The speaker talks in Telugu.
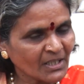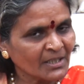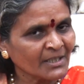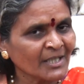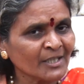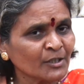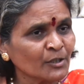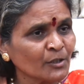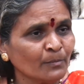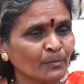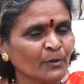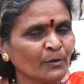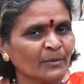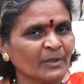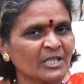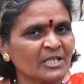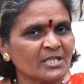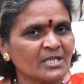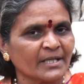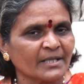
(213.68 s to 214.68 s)
రైతులు
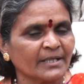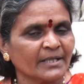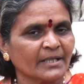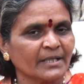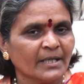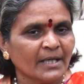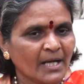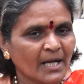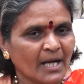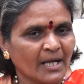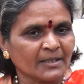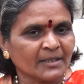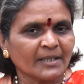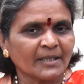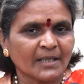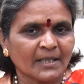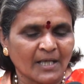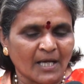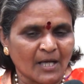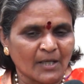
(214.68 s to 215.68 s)
భూములు ఇచ్చారండి
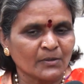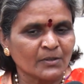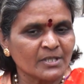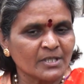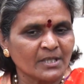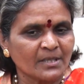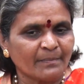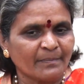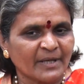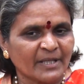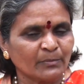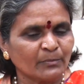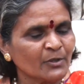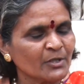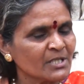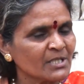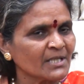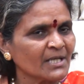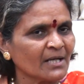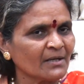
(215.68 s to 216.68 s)
అంతేగాని ఆ రోజే
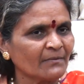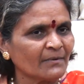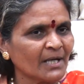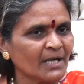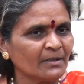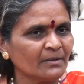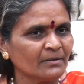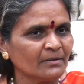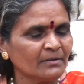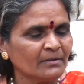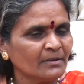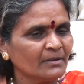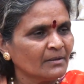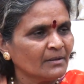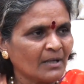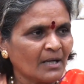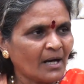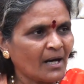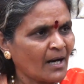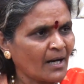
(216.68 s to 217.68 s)
పదమూడు జిల్లాల వాళ్ళు
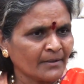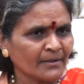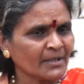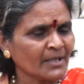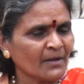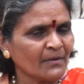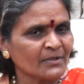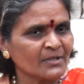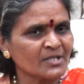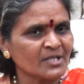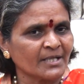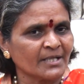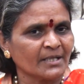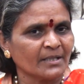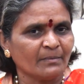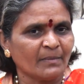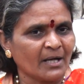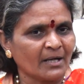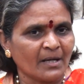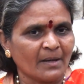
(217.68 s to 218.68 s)
అడ్డు రావచ్చండి
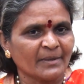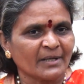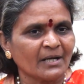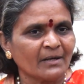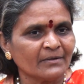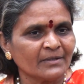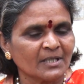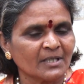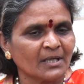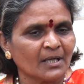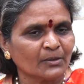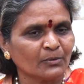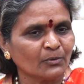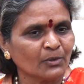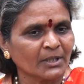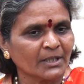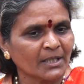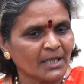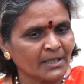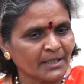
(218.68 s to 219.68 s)
మాకు అమరావతి
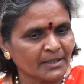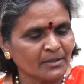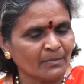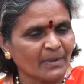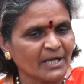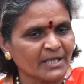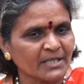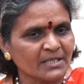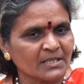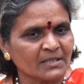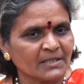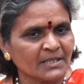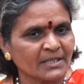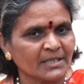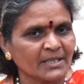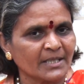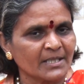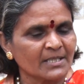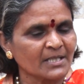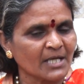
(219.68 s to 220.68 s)
అనుకూలంగా లేదు మాకు ఇష్టం
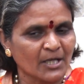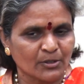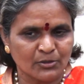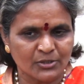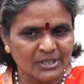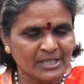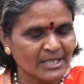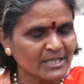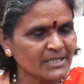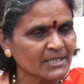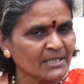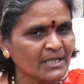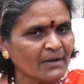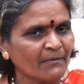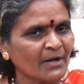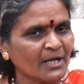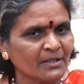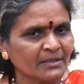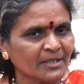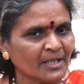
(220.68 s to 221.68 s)
లేదనేసి ఆ రోజు ఏ జిల్లా
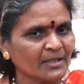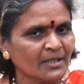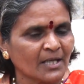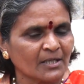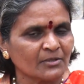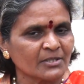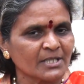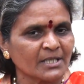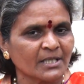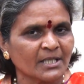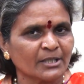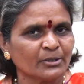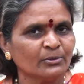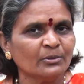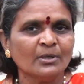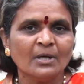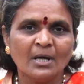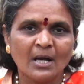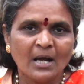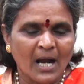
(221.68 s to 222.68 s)
వాళ్ళు ధర్నాలు చేయలేదు
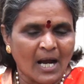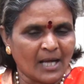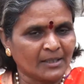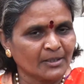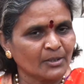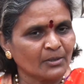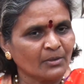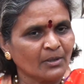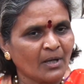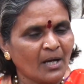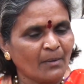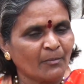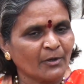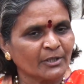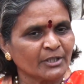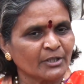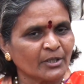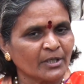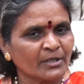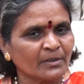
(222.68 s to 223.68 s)
అందరూ
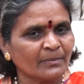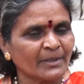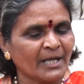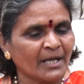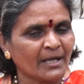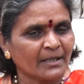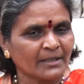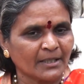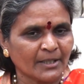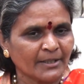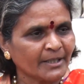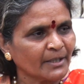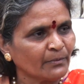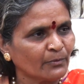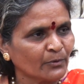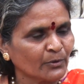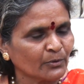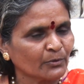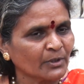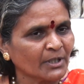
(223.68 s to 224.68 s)
ఆమోదయోగ్యమే అన్నట్టే
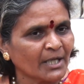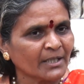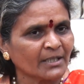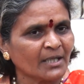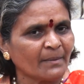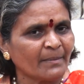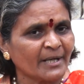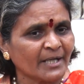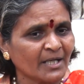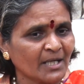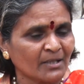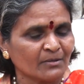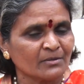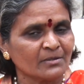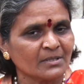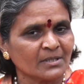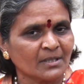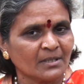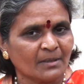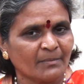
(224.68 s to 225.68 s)
ఊరుకున్నారు కాబట్టి ఆ
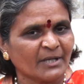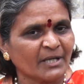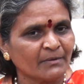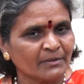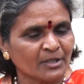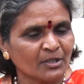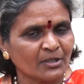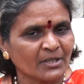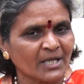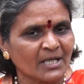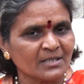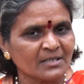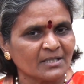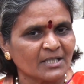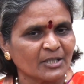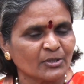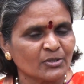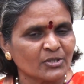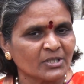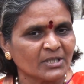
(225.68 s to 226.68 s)
రోజున అమరావతిలో
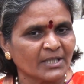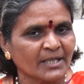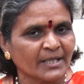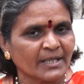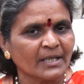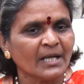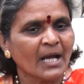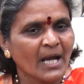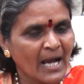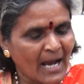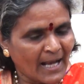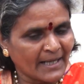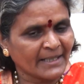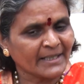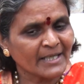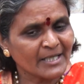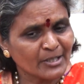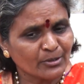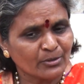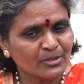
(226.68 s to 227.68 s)
రాజధాని వచ్చిందండి
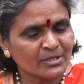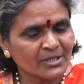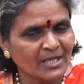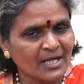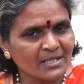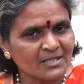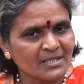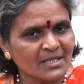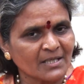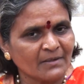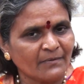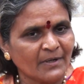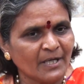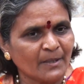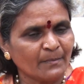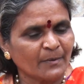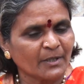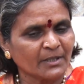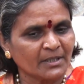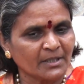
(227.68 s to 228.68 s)
అలాగే ఈరోజు రాజధాని
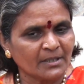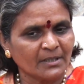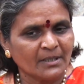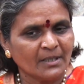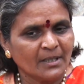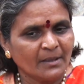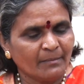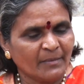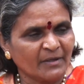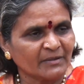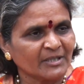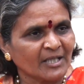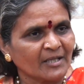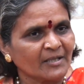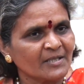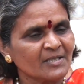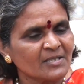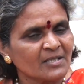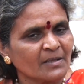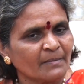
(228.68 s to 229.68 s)
వెళ్ళిపోద్ది మేము
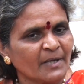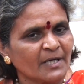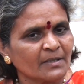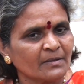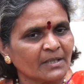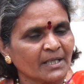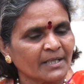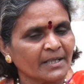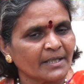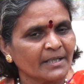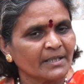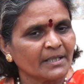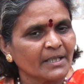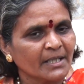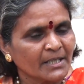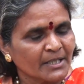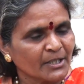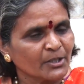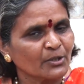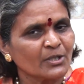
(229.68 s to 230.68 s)
తరలిస్తామంటున్నారండి
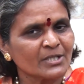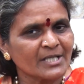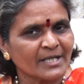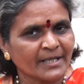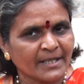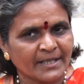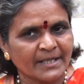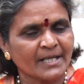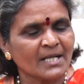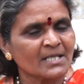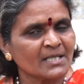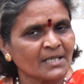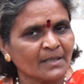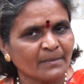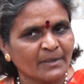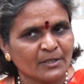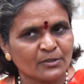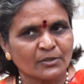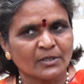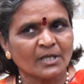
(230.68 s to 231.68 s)
ఈరోజు ఎక్కడైనా సరే
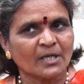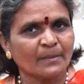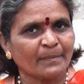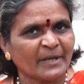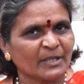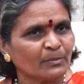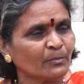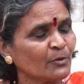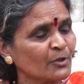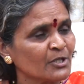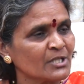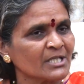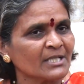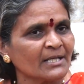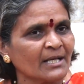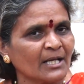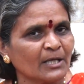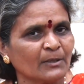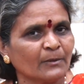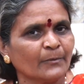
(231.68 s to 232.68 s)
మీరు చూడండి పదమూడు
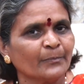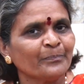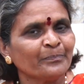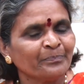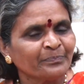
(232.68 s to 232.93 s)
జిల్లాల్లో